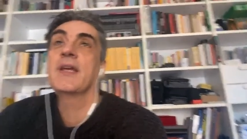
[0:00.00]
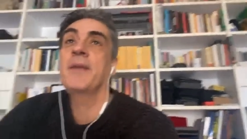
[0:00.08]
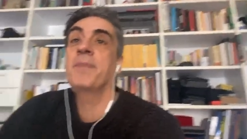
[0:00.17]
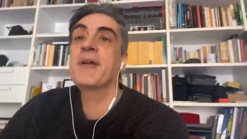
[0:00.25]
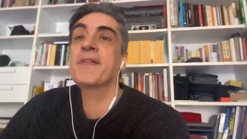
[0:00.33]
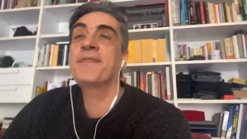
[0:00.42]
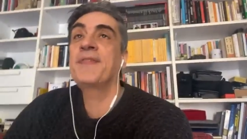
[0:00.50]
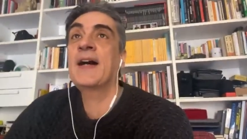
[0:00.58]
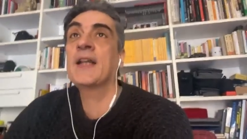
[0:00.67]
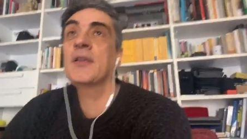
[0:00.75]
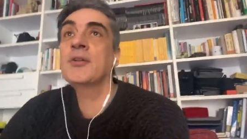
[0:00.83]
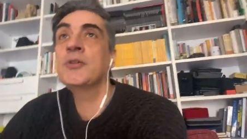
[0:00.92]
E per
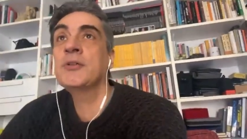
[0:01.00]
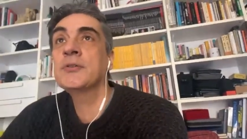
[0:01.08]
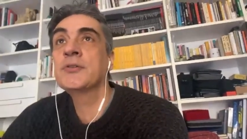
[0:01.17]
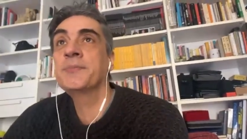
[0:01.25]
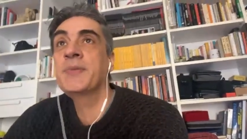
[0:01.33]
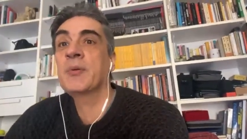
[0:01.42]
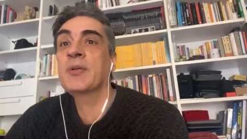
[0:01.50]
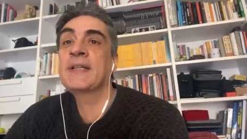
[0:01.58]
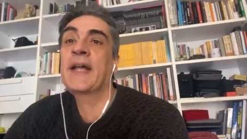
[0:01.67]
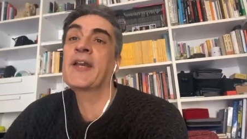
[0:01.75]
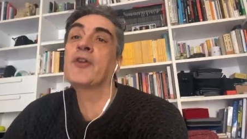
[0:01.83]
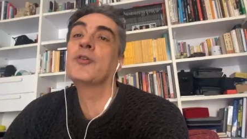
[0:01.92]
farlo dobbiamo andare